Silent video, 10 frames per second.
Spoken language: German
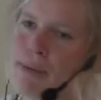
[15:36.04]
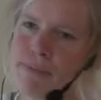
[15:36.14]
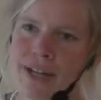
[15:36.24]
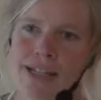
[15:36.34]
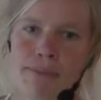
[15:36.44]

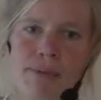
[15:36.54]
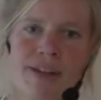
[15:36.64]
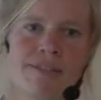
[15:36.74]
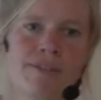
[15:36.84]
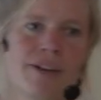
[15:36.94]
gegebenenfalls
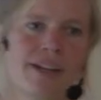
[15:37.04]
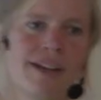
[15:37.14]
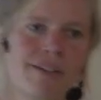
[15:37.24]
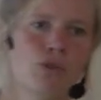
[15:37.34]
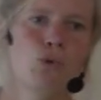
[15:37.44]
anpassen? Ich
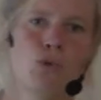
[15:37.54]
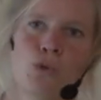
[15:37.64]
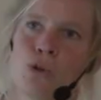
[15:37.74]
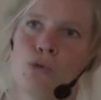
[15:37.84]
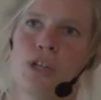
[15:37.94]
fand gestern die
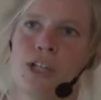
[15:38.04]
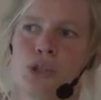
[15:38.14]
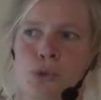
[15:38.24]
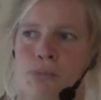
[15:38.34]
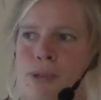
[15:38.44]
Lösung auch
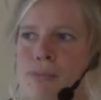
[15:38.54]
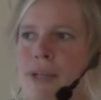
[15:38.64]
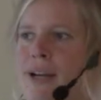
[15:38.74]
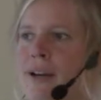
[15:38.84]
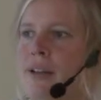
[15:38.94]
total schön mit
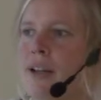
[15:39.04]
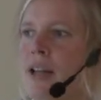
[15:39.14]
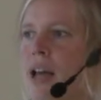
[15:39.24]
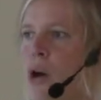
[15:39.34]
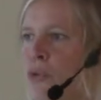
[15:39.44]
mehr
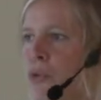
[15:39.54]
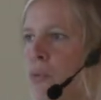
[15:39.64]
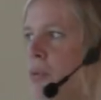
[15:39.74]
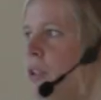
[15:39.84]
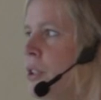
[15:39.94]

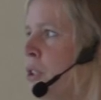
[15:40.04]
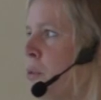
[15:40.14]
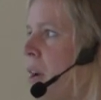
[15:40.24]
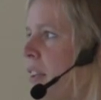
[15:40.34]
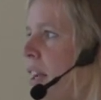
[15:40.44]

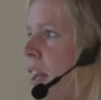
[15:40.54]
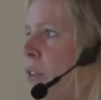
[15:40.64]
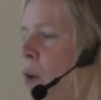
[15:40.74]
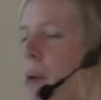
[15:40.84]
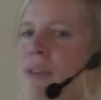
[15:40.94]
Auszubildenden und
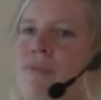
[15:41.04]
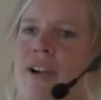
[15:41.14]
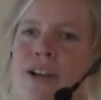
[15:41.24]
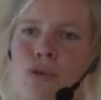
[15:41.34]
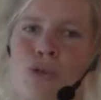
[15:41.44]
Praktikanten zu arbeiten,
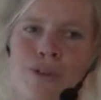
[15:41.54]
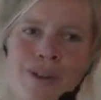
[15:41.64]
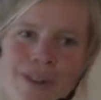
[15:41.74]
weil die auch so,